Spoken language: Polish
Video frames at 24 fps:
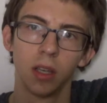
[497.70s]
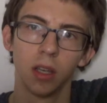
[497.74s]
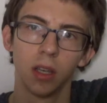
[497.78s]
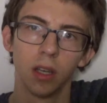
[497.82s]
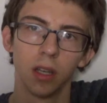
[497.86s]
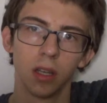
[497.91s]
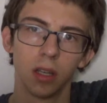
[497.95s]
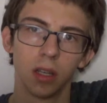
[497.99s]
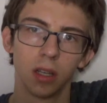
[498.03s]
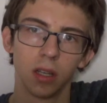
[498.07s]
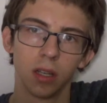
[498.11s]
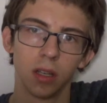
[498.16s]

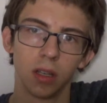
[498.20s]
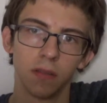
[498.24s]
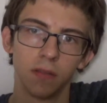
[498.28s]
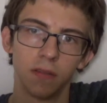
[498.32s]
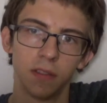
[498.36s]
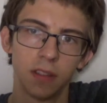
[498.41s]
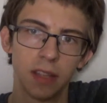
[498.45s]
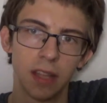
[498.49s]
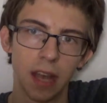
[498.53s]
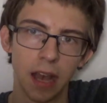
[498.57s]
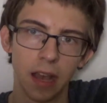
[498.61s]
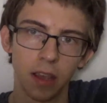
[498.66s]
e,
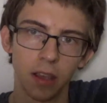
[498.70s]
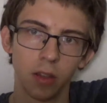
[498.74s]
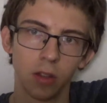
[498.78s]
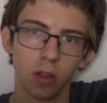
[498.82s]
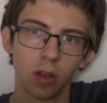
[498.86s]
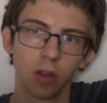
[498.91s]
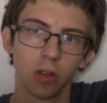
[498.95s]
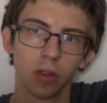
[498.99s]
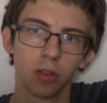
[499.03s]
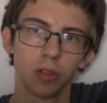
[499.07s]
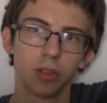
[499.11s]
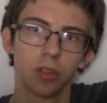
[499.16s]

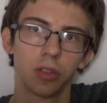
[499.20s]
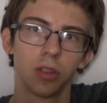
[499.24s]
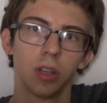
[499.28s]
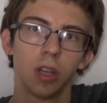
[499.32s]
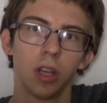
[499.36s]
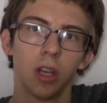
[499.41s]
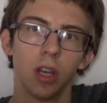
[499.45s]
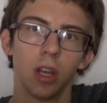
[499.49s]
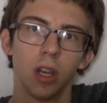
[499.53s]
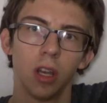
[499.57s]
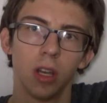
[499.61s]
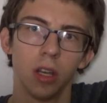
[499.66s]
wydajność.
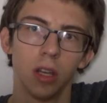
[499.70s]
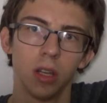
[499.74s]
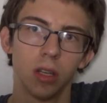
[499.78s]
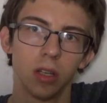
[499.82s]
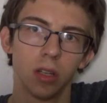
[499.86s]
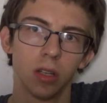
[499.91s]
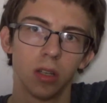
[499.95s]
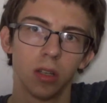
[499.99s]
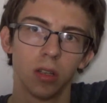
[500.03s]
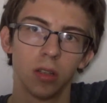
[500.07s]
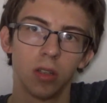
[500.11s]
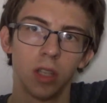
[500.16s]

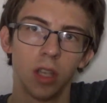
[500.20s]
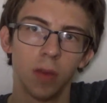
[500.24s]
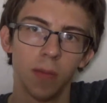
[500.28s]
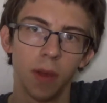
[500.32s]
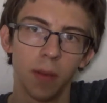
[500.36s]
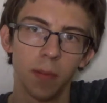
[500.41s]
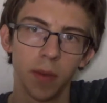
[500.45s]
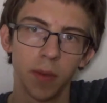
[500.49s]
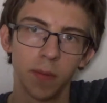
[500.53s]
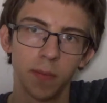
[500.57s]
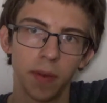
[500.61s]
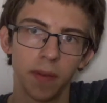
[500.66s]
E, nie
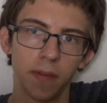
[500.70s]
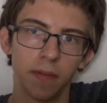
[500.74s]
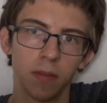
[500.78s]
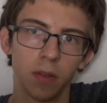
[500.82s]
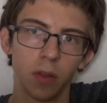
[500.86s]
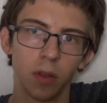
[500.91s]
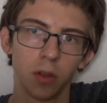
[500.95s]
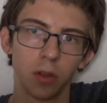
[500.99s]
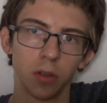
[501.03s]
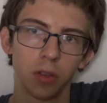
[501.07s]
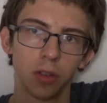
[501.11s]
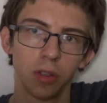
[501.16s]
mamy
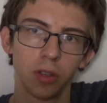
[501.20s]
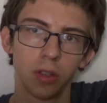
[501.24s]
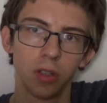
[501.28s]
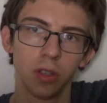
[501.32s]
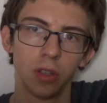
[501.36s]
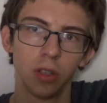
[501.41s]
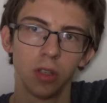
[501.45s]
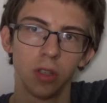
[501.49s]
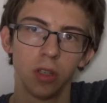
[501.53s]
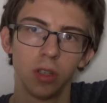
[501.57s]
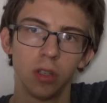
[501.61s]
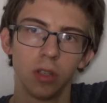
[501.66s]

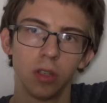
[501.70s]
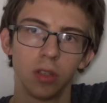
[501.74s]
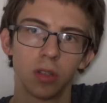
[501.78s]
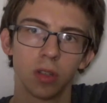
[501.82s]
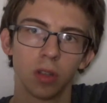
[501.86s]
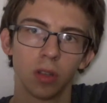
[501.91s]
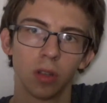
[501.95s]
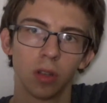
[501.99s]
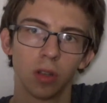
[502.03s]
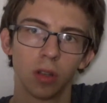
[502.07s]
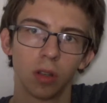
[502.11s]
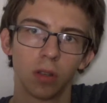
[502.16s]
pewności
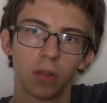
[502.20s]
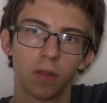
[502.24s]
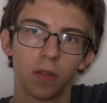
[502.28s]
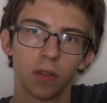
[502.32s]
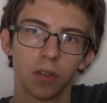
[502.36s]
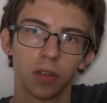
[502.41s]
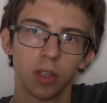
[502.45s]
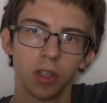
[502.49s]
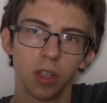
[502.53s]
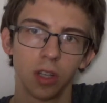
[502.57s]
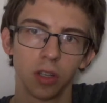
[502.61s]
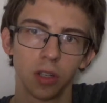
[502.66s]
co do
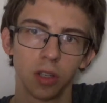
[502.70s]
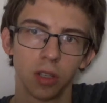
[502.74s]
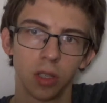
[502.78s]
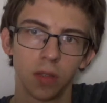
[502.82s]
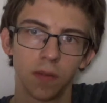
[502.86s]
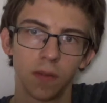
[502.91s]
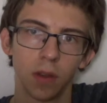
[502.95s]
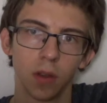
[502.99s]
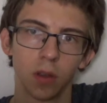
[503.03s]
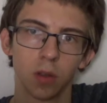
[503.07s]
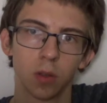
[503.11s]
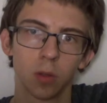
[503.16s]
tworzenia się
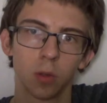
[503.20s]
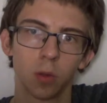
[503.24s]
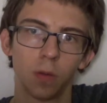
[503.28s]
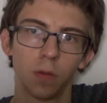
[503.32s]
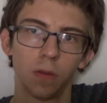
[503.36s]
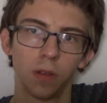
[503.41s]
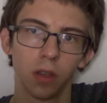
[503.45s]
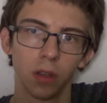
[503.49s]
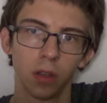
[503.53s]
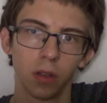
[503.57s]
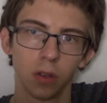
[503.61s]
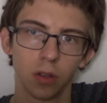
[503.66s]

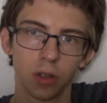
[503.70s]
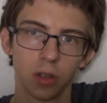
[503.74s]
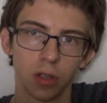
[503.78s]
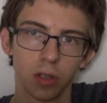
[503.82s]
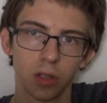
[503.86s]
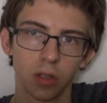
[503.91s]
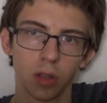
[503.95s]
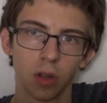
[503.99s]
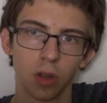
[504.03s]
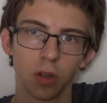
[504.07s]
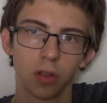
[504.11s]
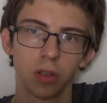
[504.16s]
związków, jego
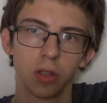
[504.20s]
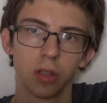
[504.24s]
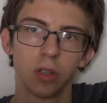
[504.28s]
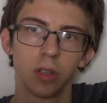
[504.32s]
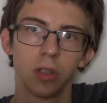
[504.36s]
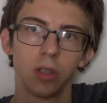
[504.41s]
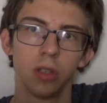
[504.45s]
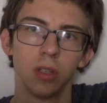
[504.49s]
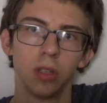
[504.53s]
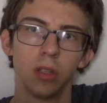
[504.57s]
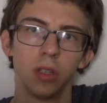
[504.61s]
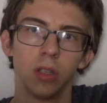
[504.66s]

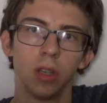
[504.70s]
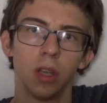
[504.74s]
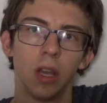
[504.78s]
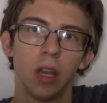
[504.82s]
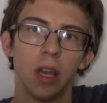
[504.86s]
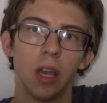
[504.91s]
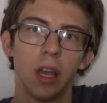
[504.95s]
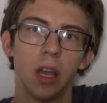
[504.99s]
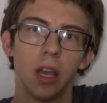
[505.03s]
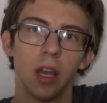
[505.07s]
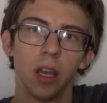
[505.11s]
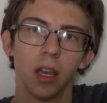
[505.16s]
czystości.
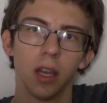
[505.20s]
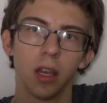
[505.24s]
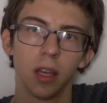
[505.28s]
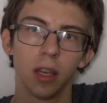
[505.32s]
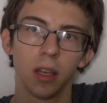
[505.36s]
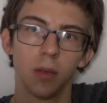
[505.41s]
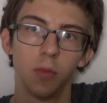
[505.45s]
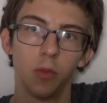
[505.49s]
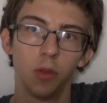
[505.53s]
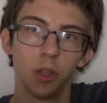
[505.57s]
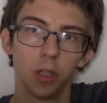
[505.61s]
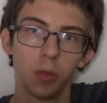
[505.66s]

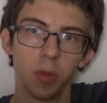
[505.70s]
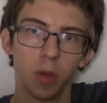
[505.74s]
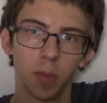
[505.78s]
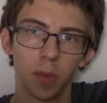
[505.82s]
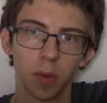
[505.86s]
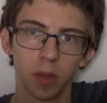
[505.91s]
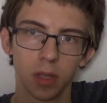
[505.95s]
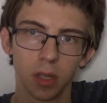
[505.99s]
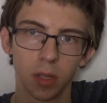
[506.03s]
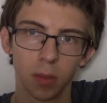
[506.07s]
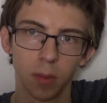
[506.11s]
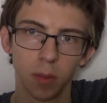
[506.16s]
E, musimy
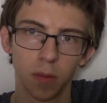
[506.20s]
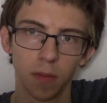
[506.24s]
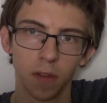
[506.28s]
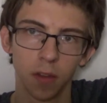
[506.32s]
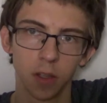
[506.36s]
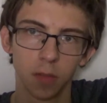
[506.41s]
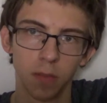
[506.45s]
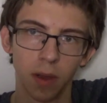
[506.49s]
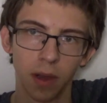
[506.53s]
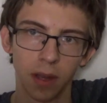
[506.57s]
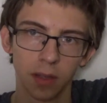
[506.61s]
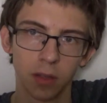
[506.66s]

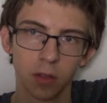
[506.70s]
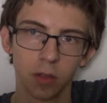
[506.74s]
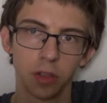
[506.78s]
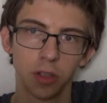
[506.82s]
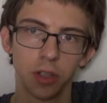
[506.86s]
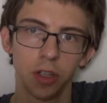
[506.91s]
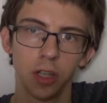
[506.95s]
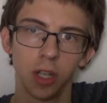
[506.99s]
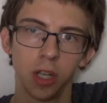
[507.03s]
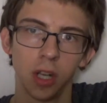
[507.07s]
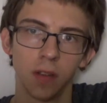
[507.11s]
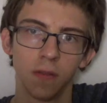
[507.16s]
postępować bardzo
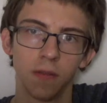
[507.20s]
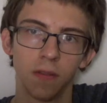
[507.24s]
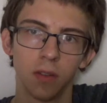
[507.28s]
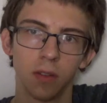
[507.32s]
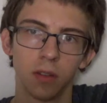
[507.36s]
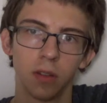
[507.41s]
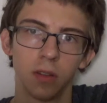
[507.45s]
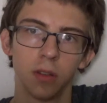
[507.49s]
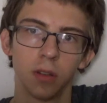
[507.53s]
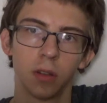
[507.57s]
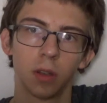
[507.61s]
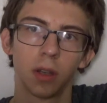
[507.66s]
ściśle
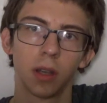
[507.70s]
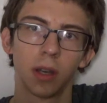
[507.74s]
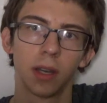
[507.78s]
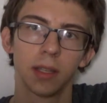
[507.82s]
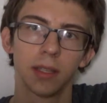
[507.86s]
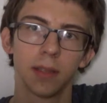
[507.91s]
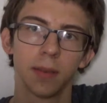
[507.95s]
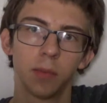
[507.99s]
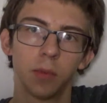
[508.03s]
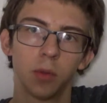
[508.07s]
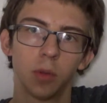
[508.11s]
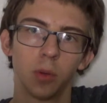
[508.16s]
wodyk
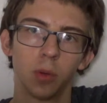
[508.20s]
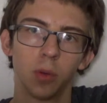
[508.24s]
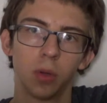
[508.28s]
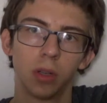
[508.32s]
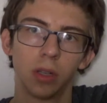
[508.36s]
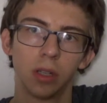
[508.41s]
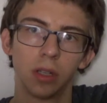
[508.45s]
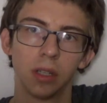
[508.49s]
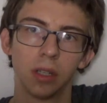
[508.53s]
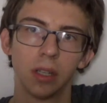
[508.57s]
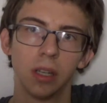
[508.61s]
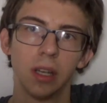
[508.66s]

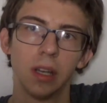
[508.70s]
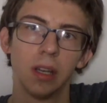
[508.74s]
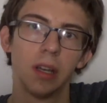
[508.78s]
receptury.